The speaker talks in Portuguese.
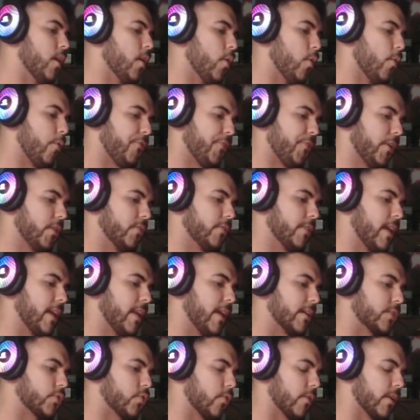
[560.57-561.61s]
o filho dele
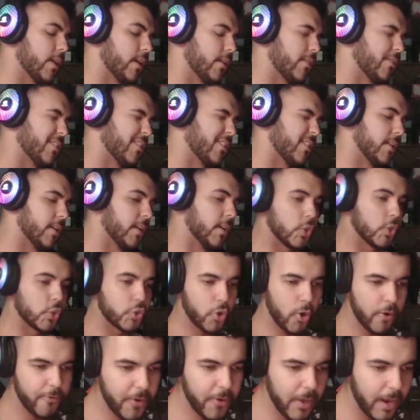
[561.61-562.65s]
ia jogando.
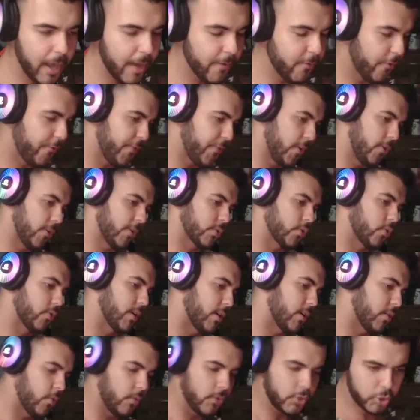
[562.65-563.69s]
Jó falava, o filho ia
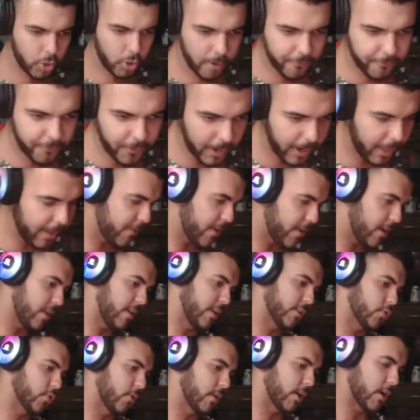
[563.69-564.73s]
jogando. Jó falava, ele ia
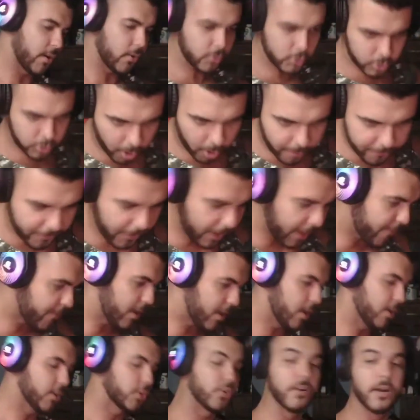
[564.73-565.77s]
jogando. Jó falava,
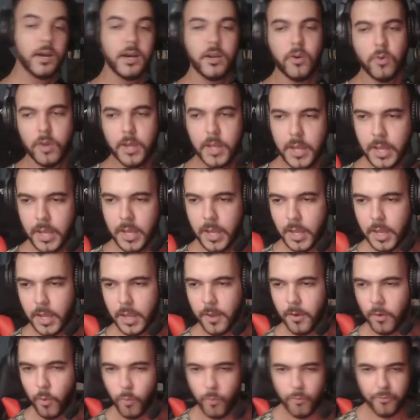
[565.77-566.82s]
ele ia jogando.
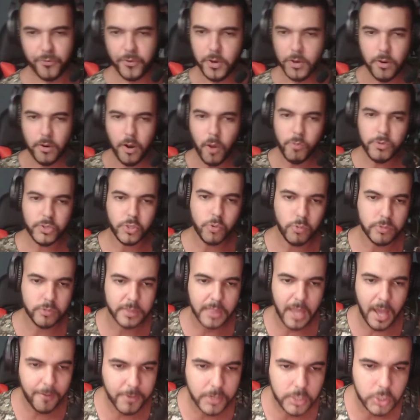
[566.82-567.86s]
O filho não
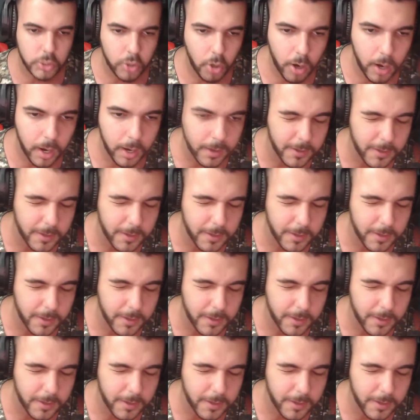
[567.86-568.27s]
escutava Jó.